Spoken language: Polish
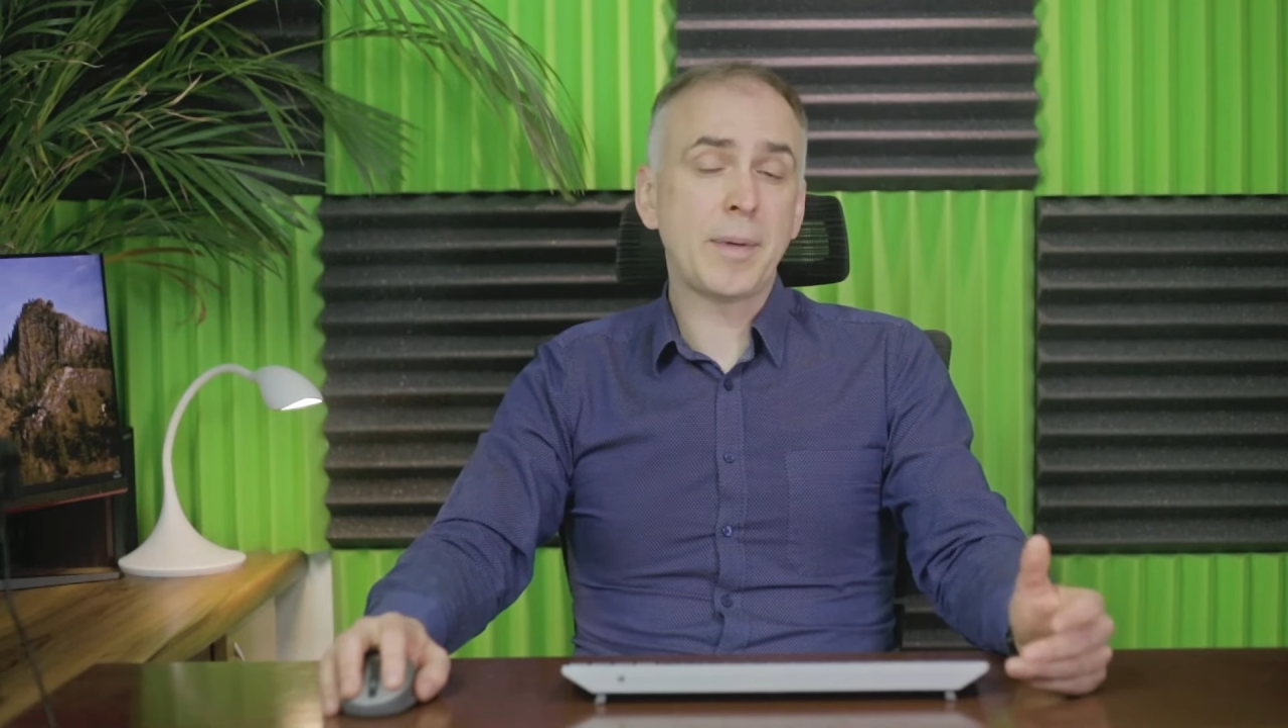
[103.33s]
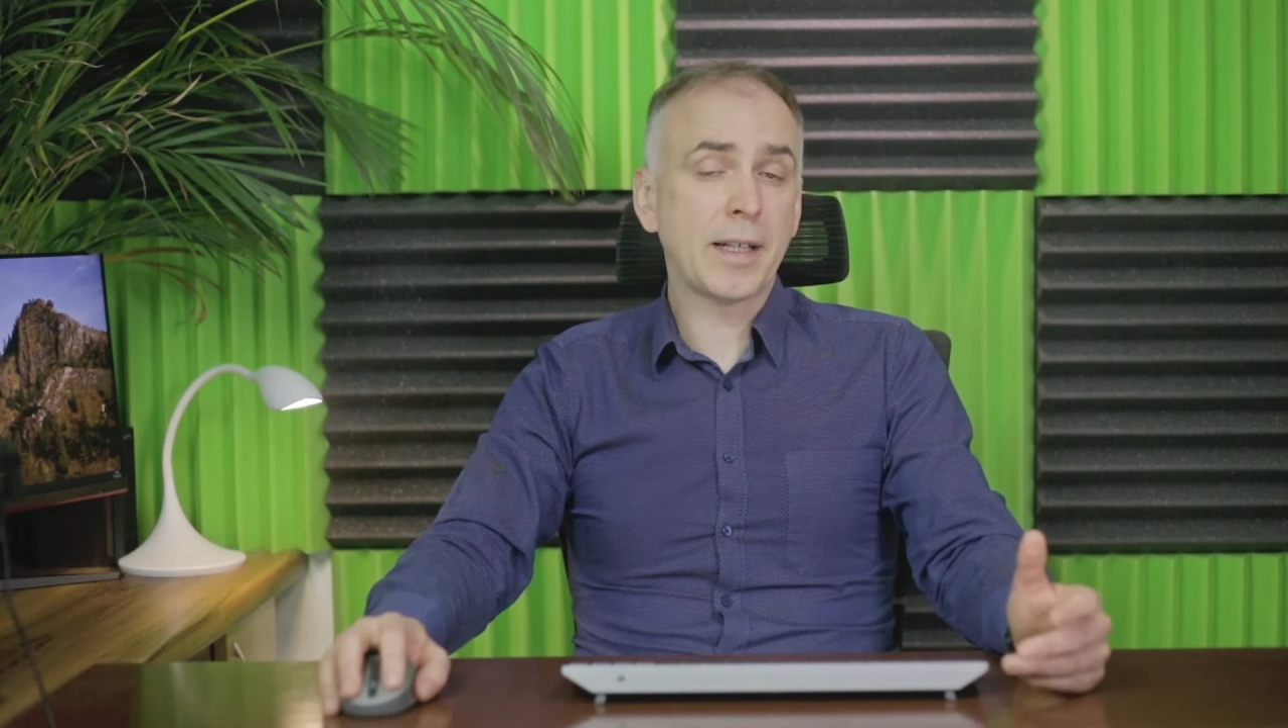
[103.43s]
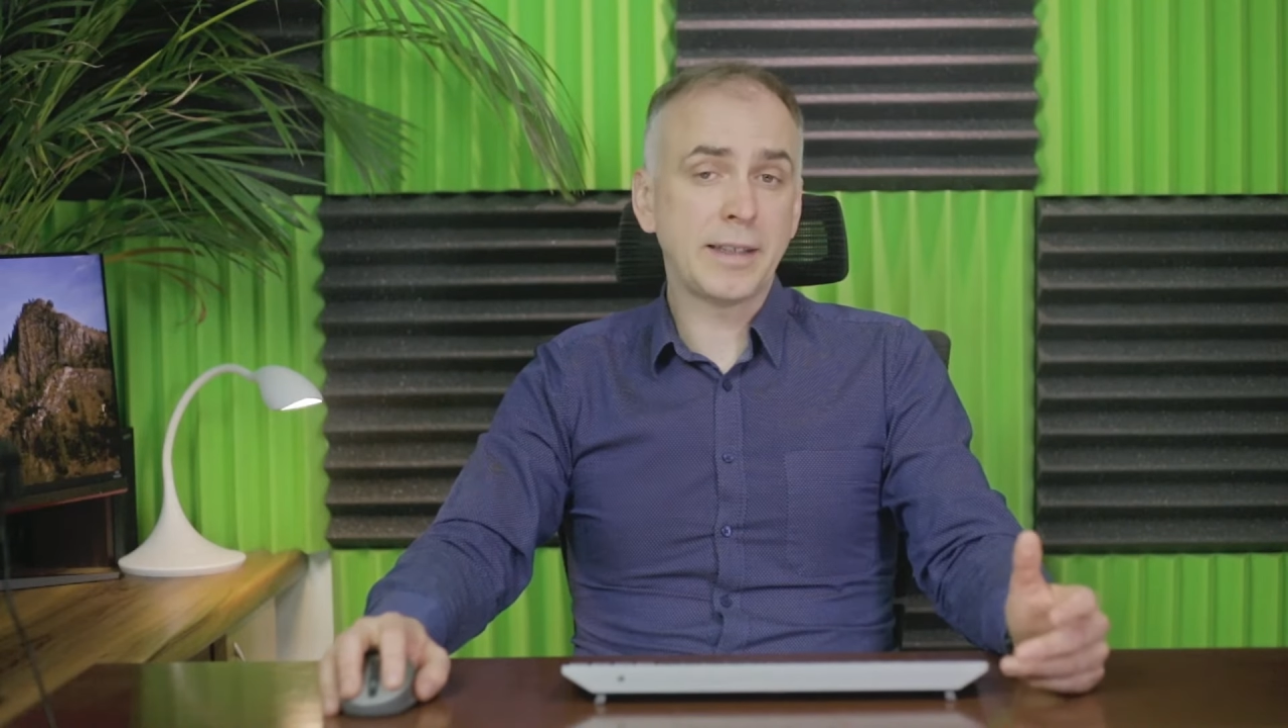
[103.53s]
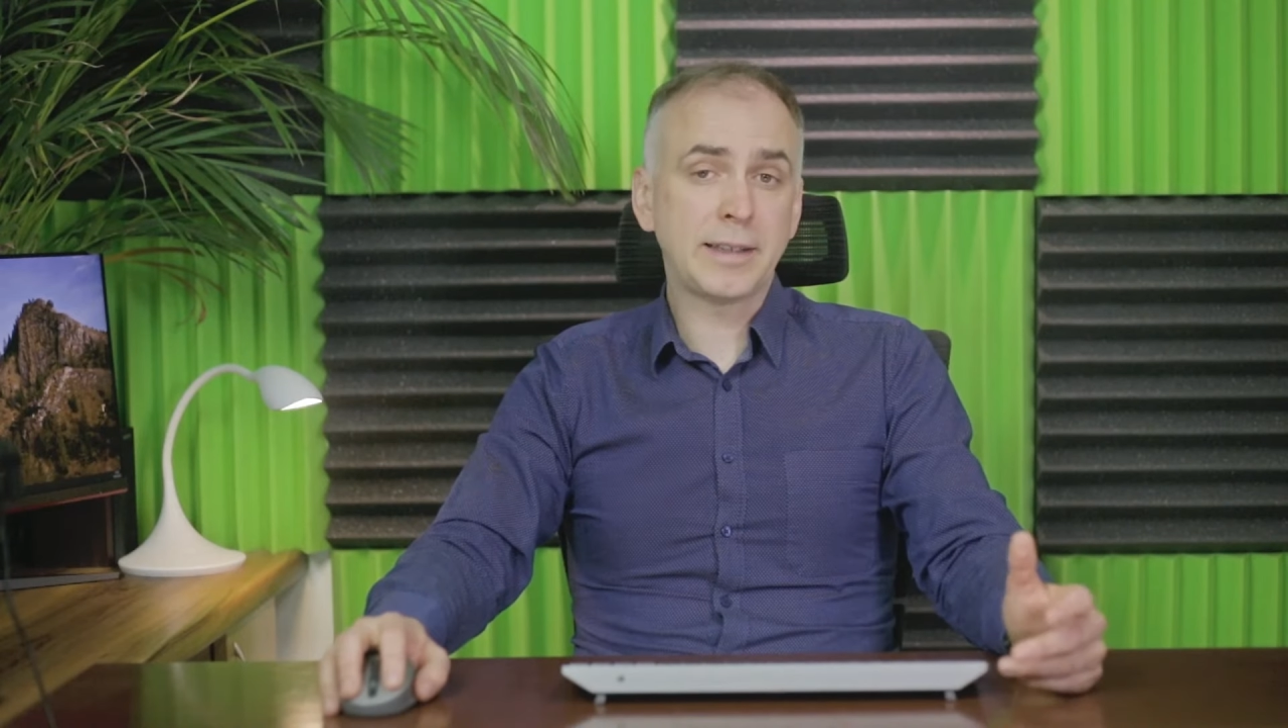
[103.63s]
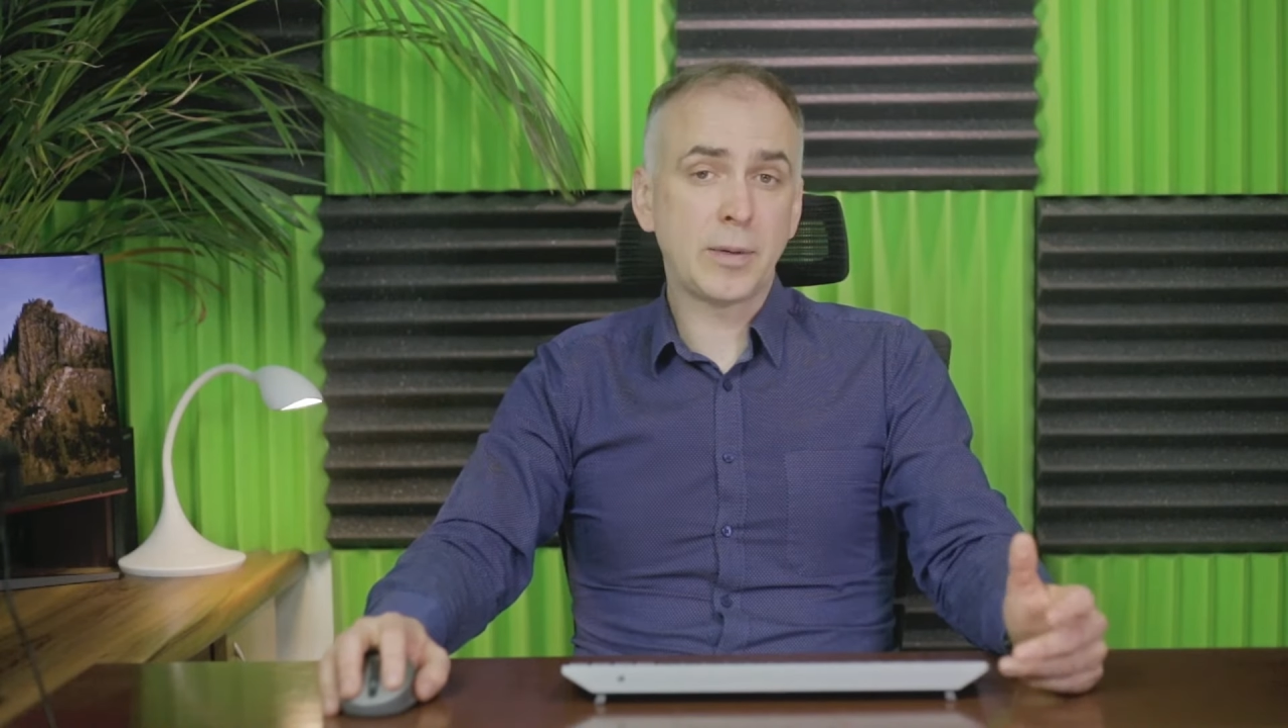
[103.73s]

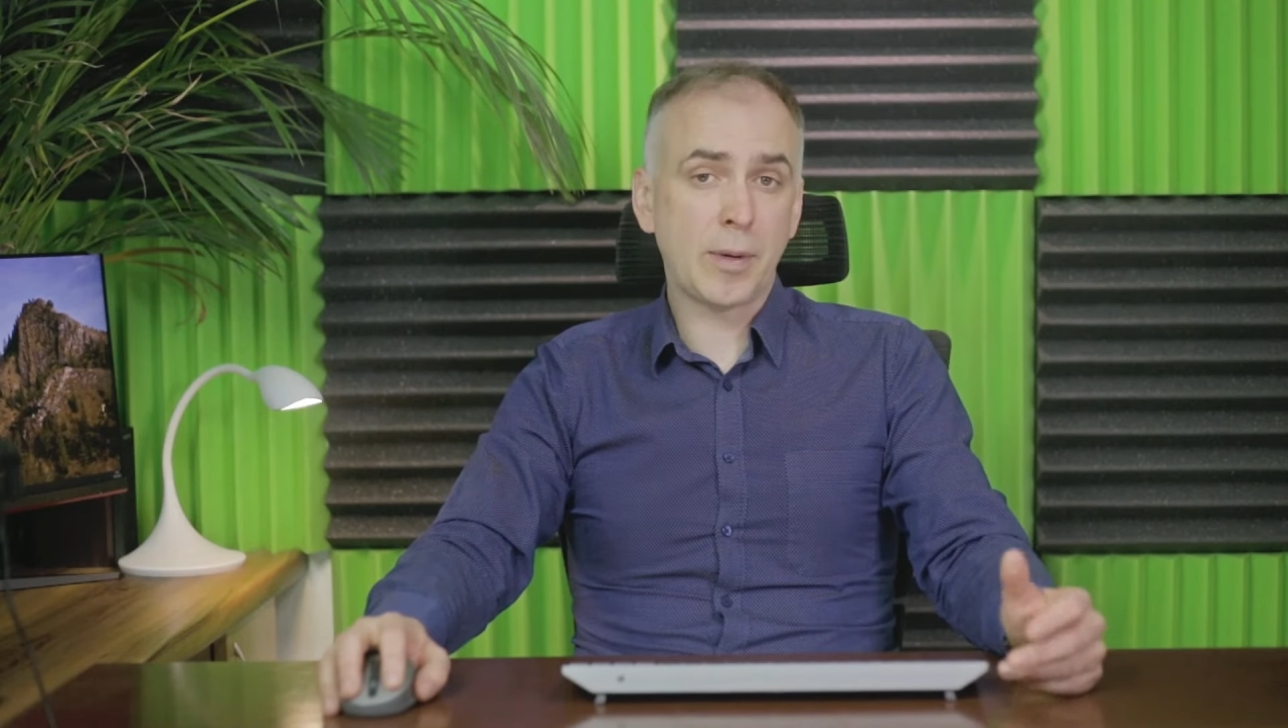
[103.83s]
agencji